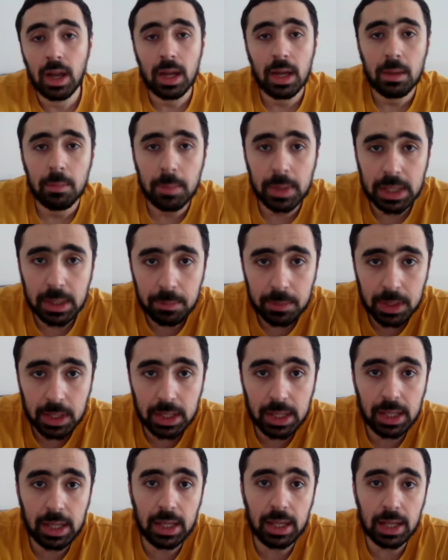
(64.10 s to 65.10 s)

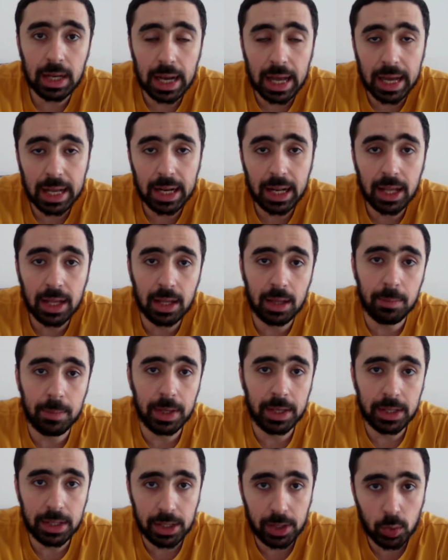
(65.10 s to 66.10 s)
بتبتدي الحلقة
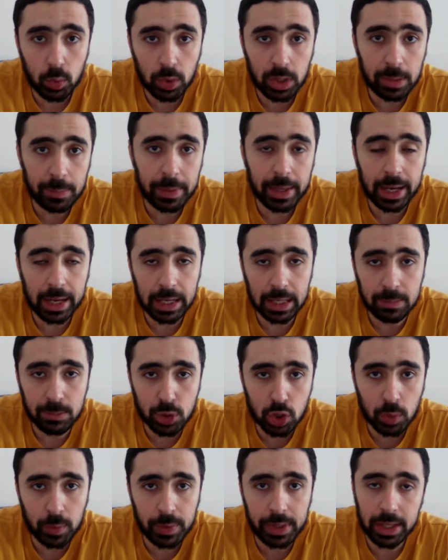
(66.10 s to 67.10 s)
بإن يوجي بيعلم
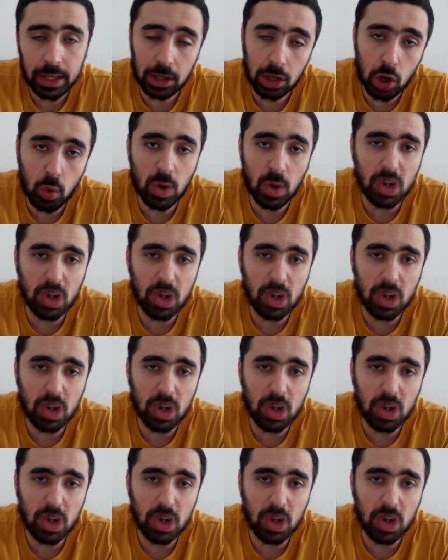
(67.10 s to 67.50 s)
جوي اللي هو